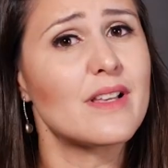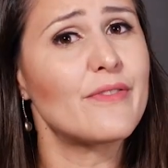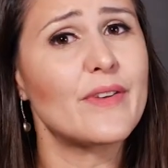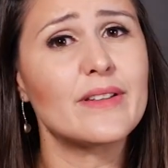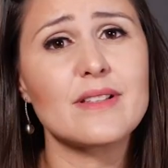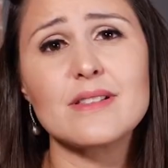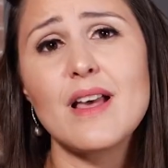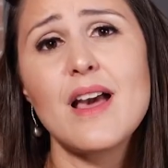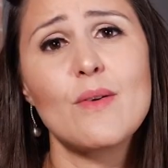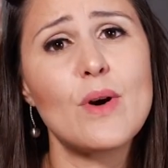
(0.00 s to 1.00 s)
ser
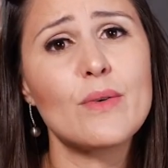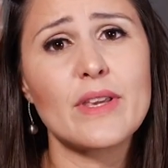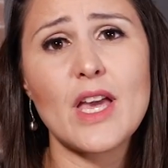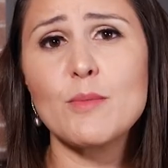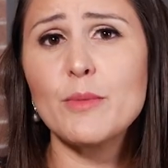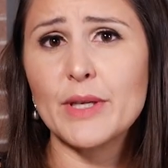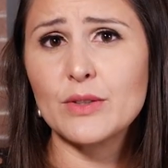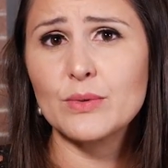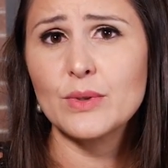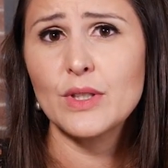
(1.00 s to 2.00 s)
feitas a qualquer
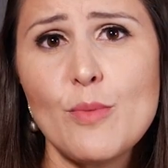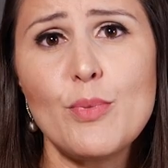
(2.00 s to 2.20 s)
momento.